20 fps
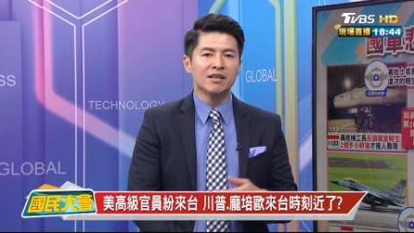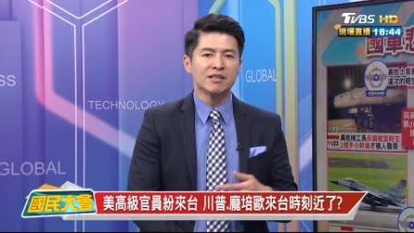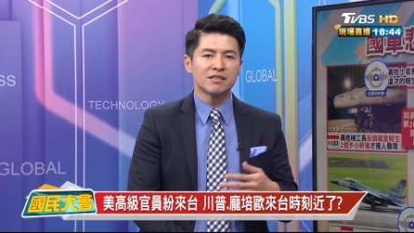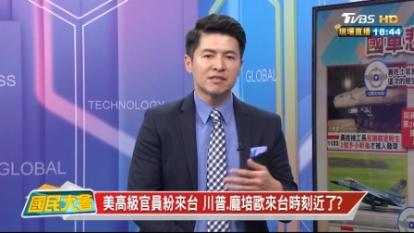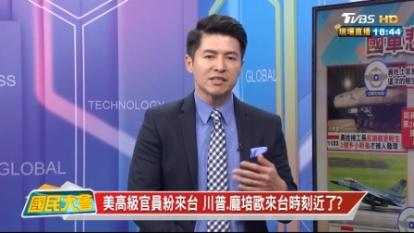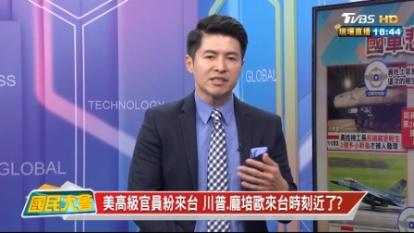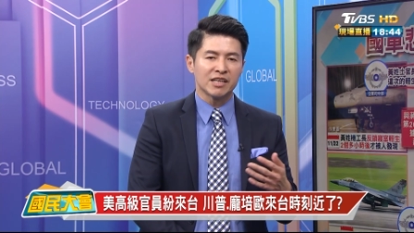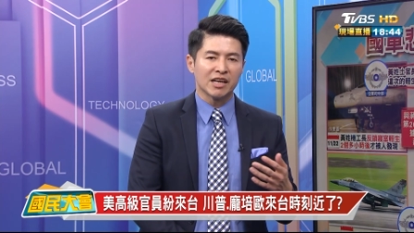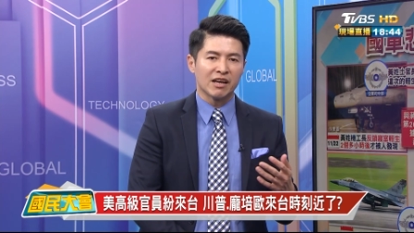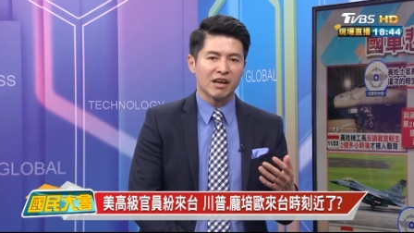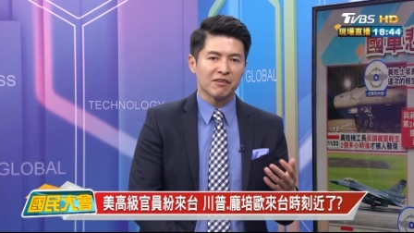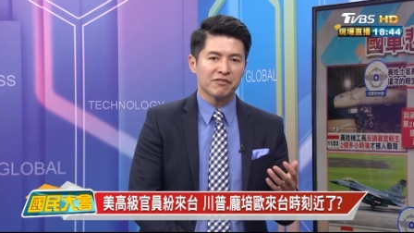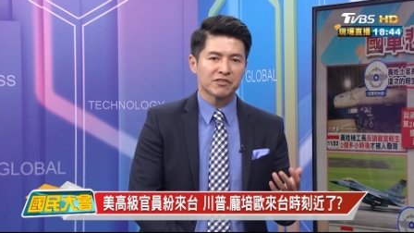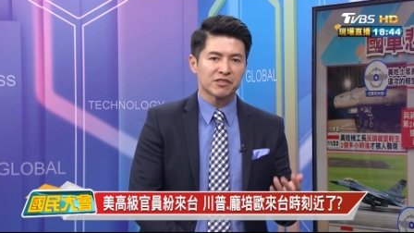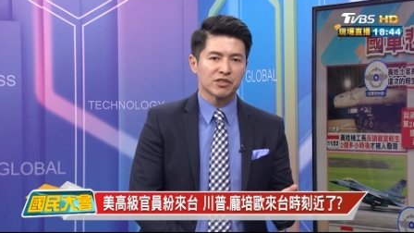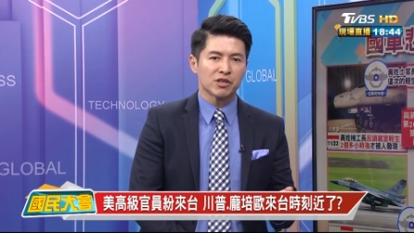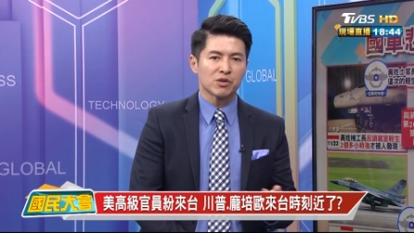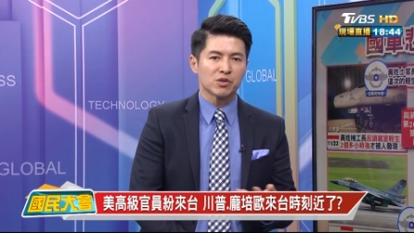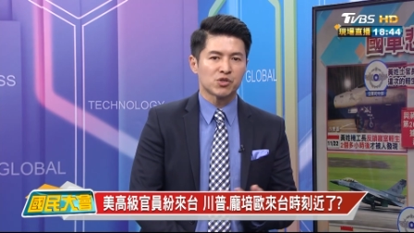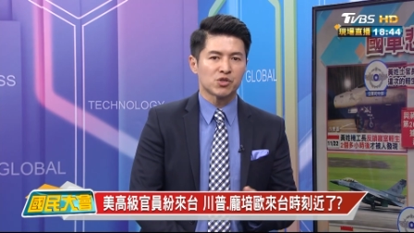之前
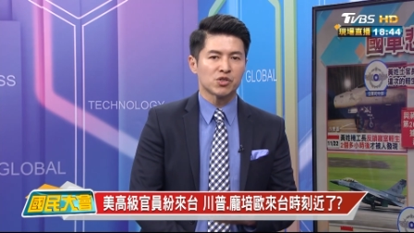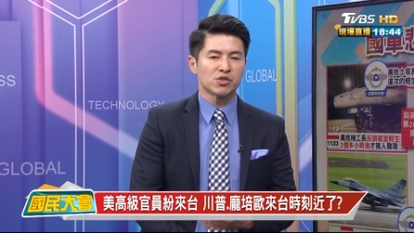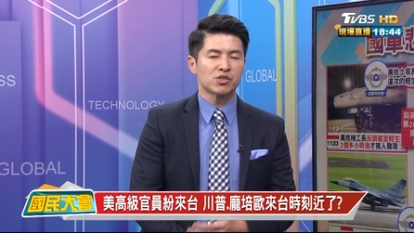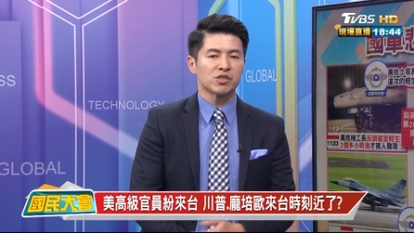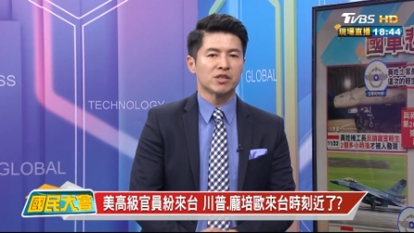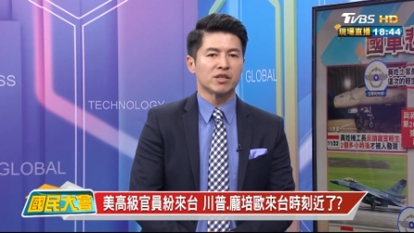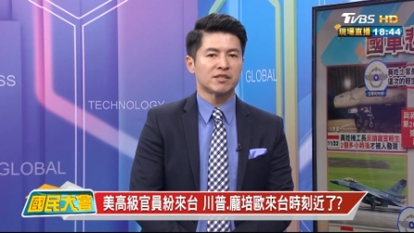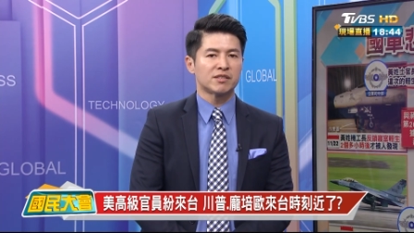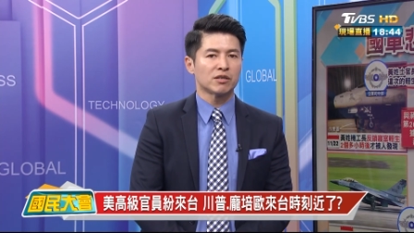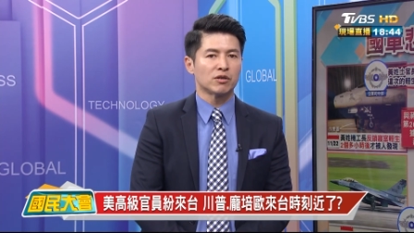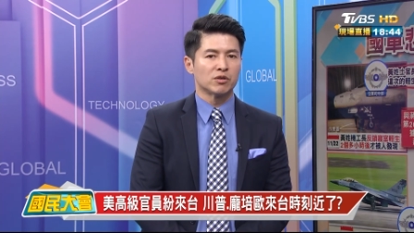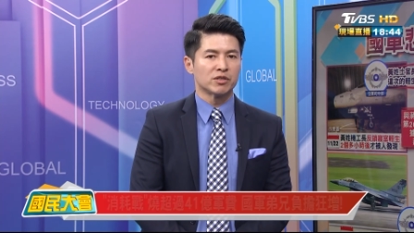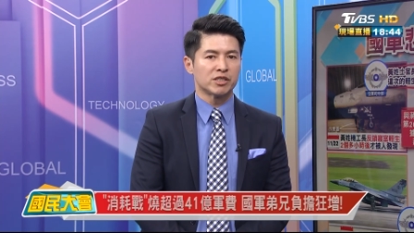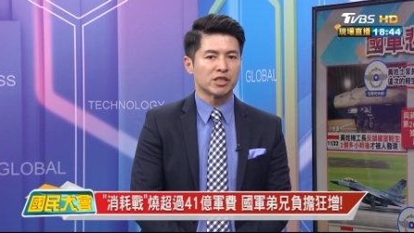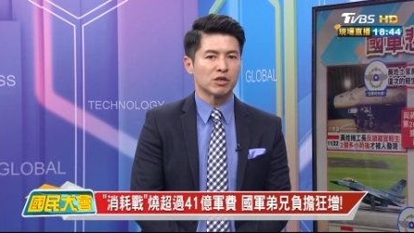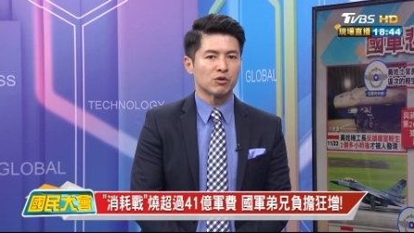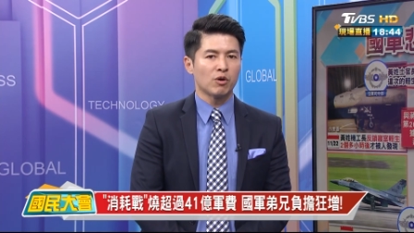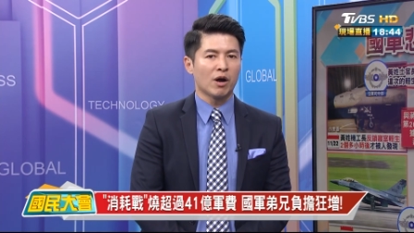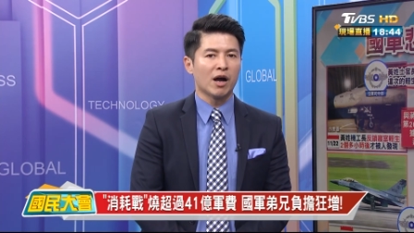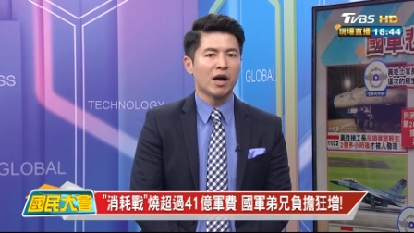F-16失事的这种
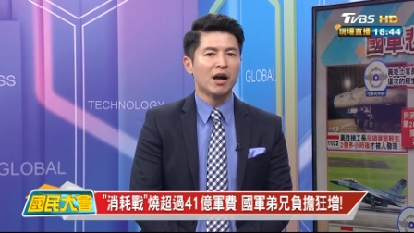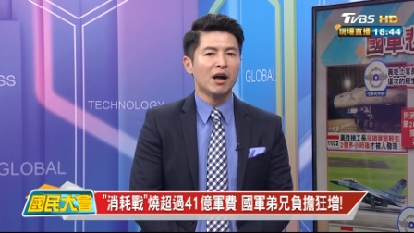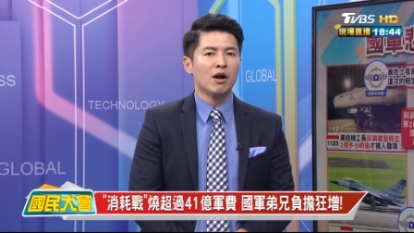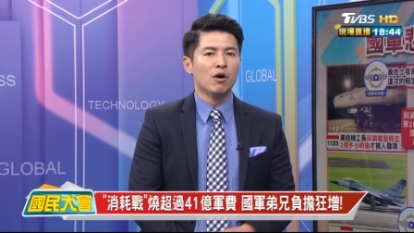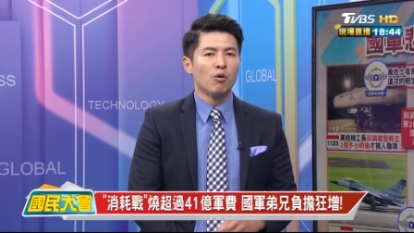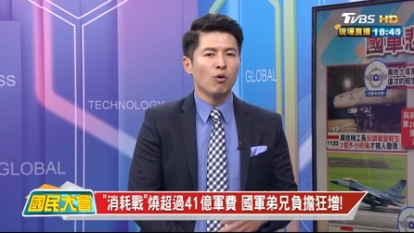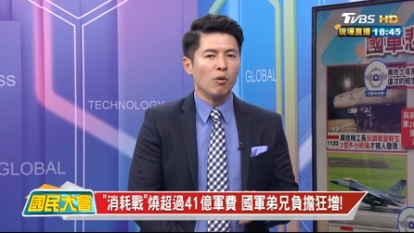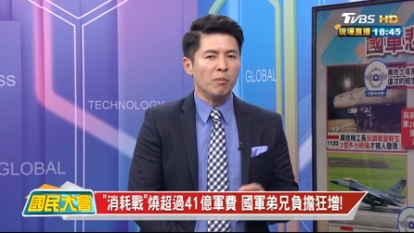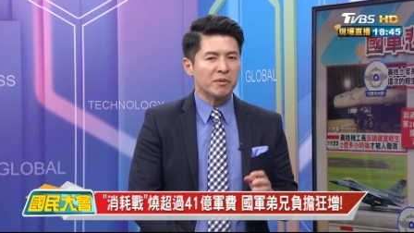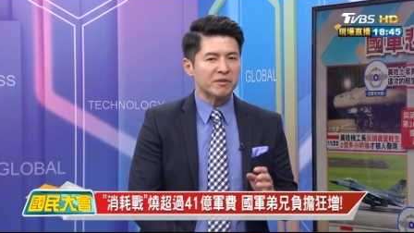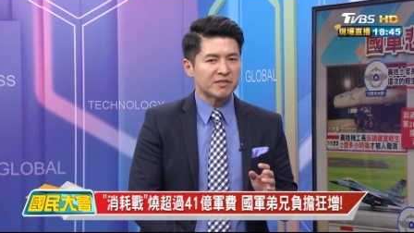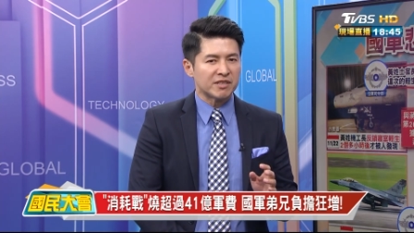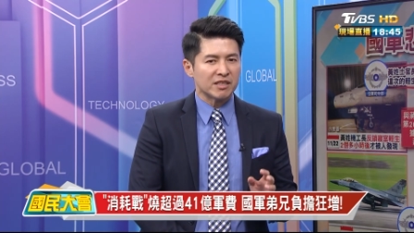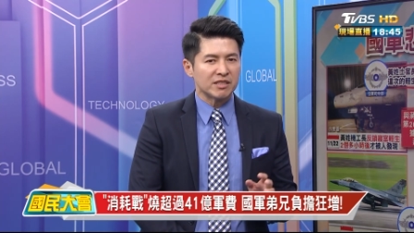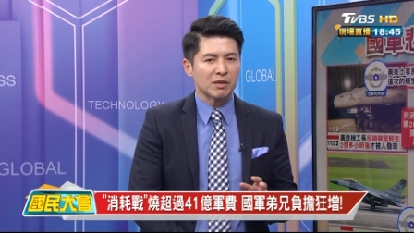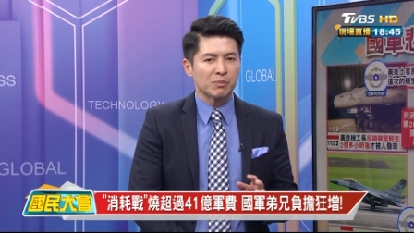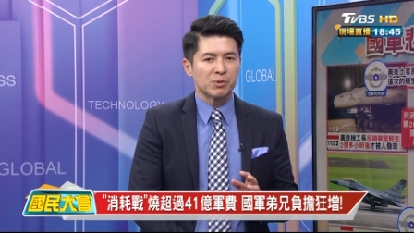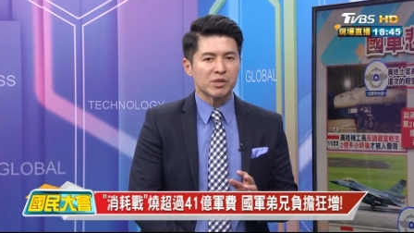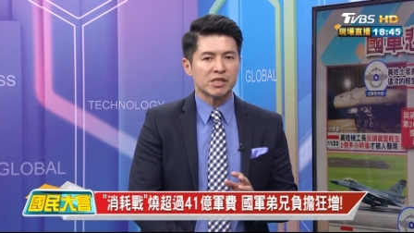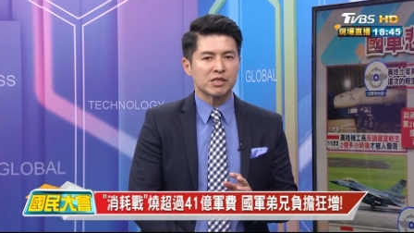情况，我们
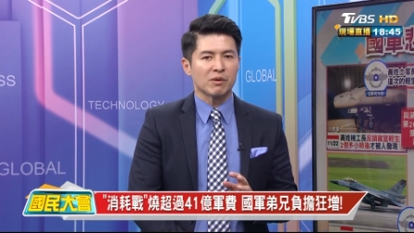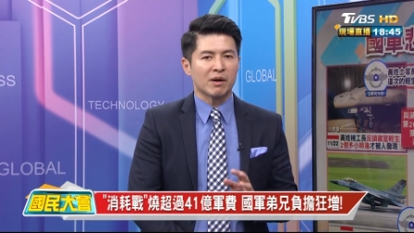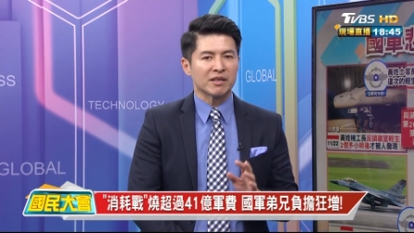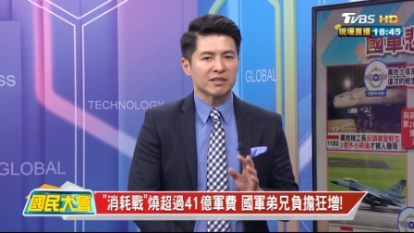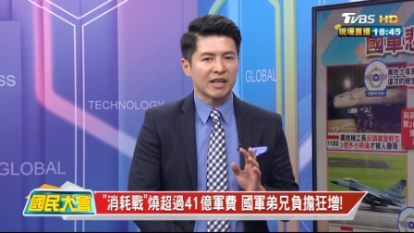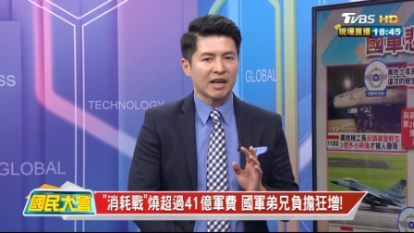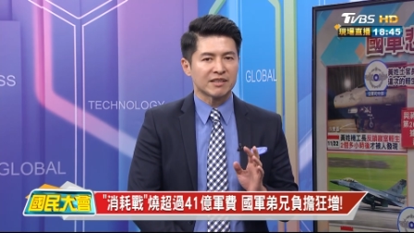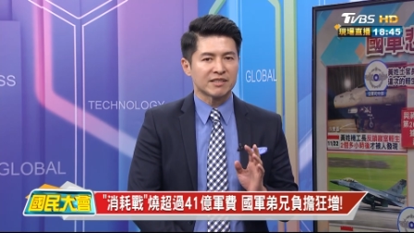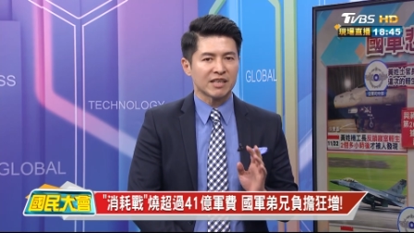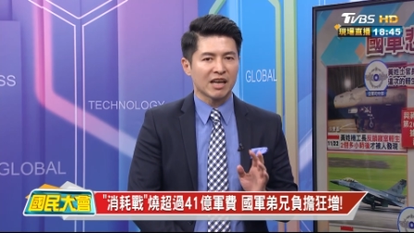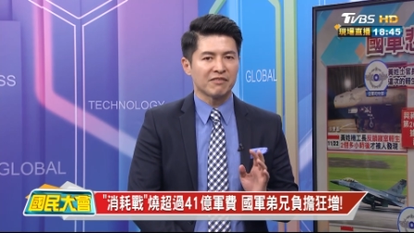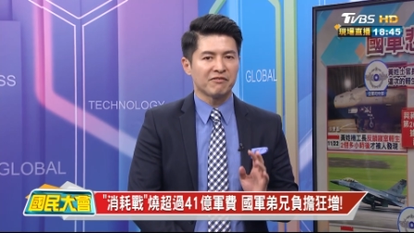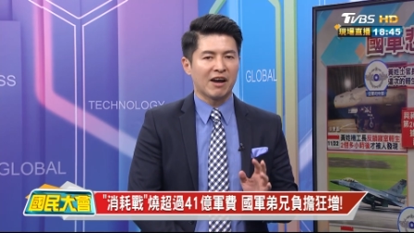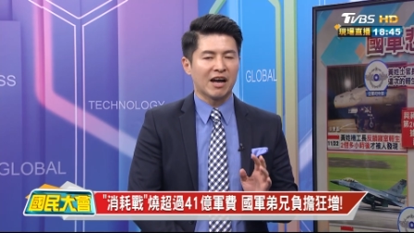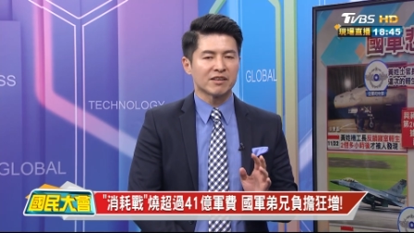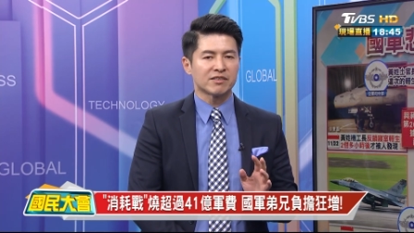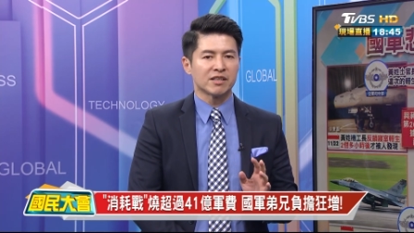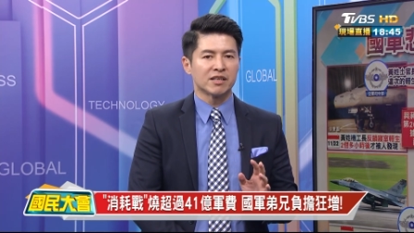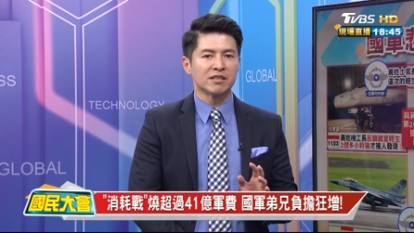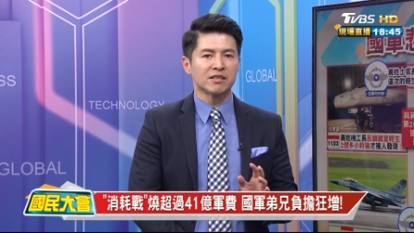真的不希望它再
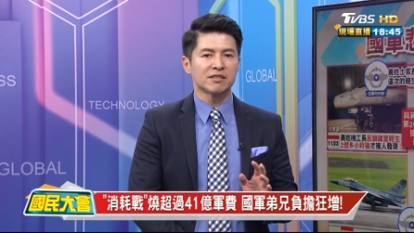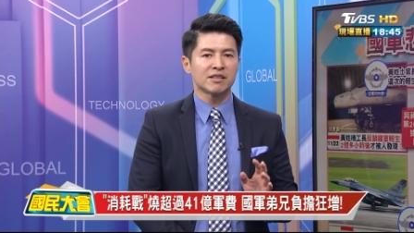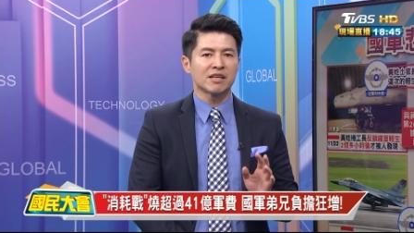发生。